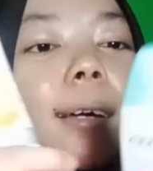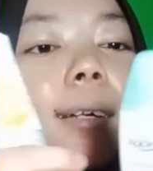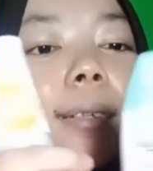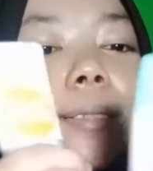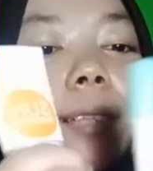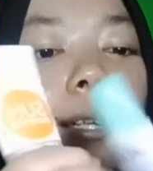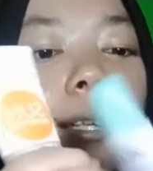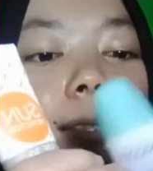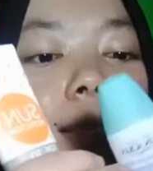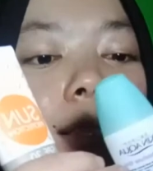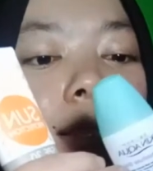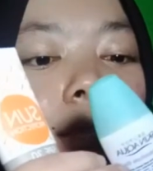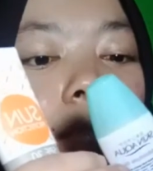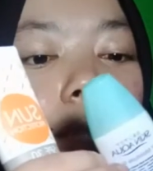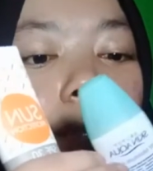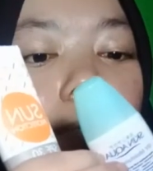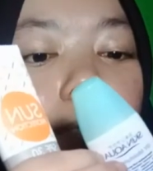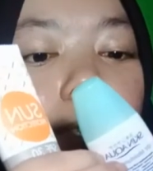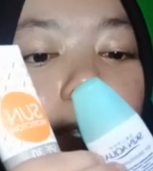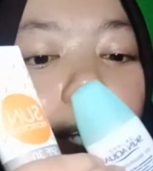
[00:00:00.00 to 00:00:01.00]
dan yang
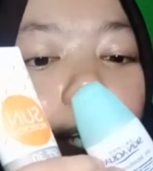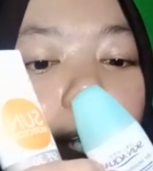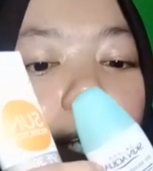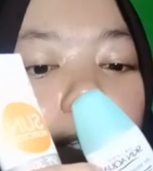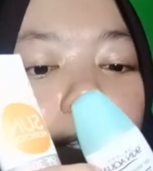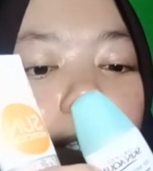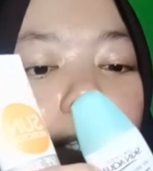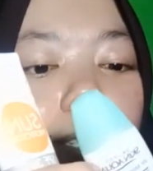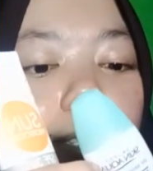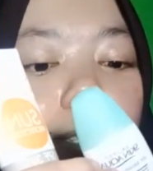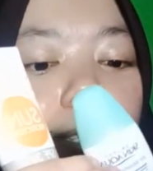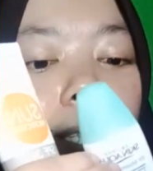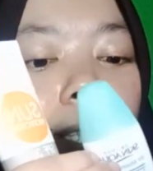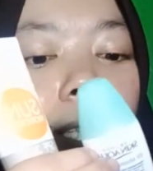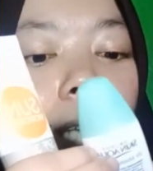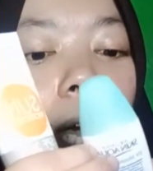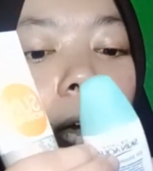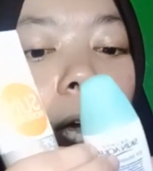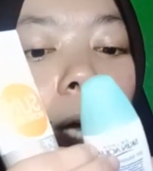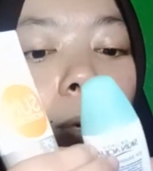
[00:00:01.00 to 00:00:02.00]
satunya lagi
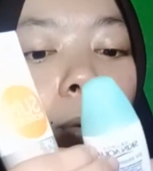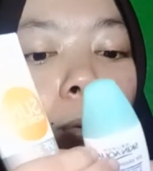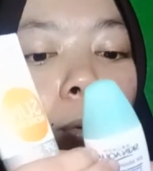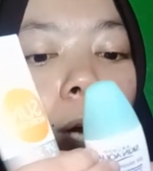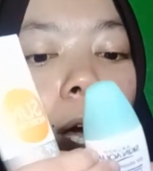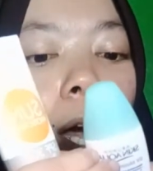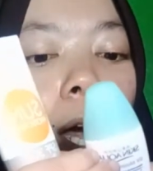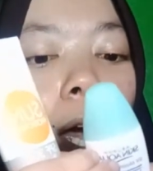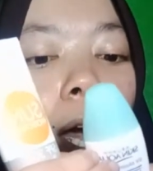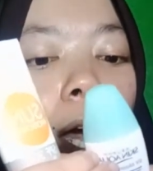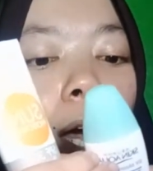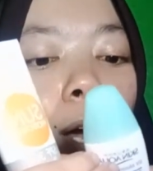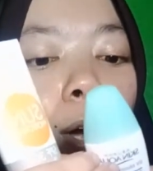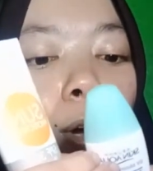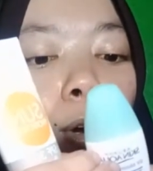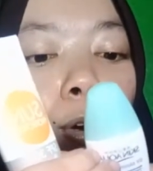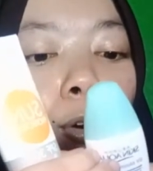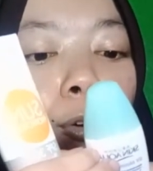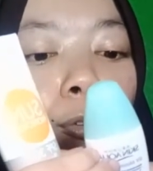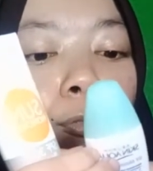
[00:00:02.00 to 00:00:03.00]
Skin Aqua
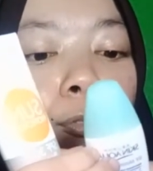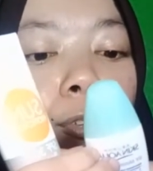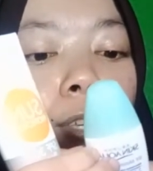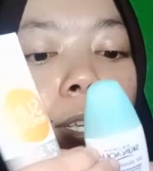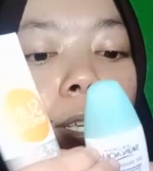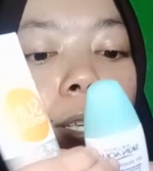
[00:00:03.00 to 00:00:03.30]
UV